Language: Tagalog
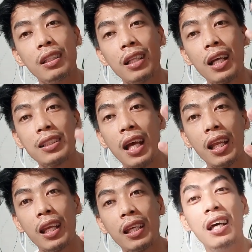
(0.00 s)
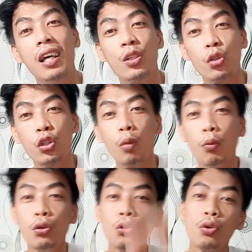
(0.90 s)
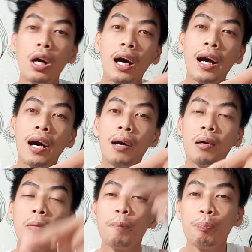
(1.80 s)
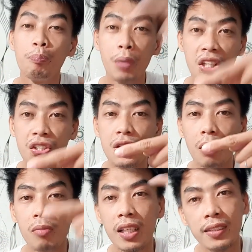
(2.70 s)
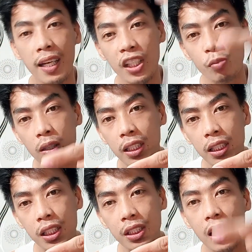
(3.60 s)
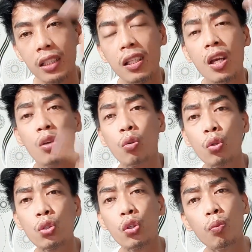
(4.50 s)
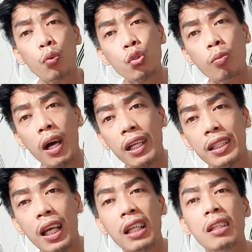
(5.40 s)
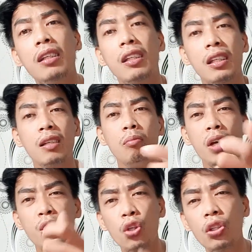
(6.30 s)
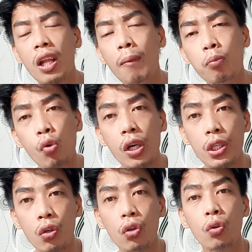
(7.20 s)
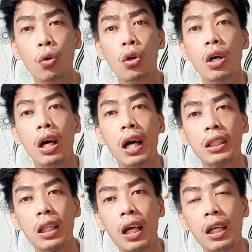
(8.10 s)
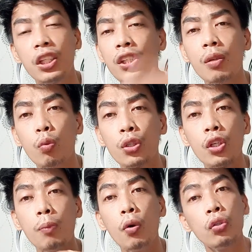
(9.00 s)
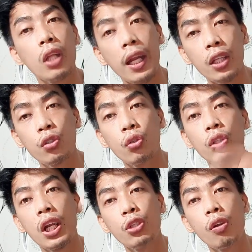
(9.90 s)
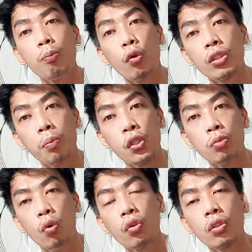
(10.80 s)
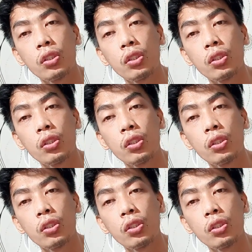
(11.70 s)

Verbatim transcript: nakasali. So ito po yung uh, page ng Master Edgeback Technician. Kung gusto nyo pong sumali dyan, maka-join na lang po kayo at uh, hindi niya, wag na po ako diretso, diretso na po ako sa Facebook.